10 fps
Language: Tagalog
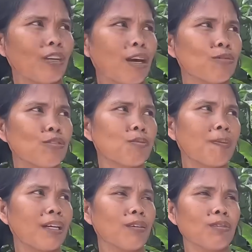pronouns
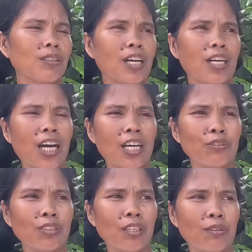pag Oo. yung
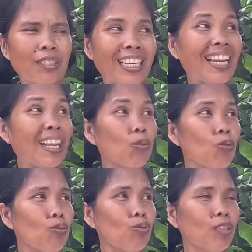nag-ano siya, yung naglalaro.
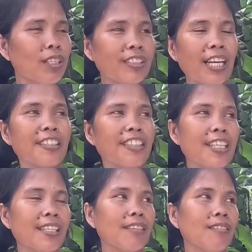Mm-hmm. Siya
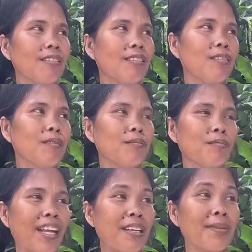hindi hindi
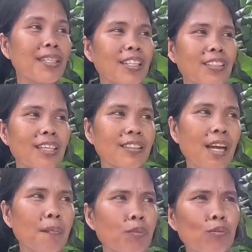talaga. Tahimik lang yan.
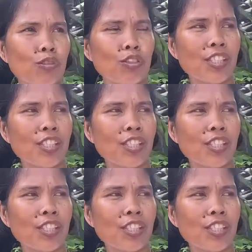Tapos, Tay,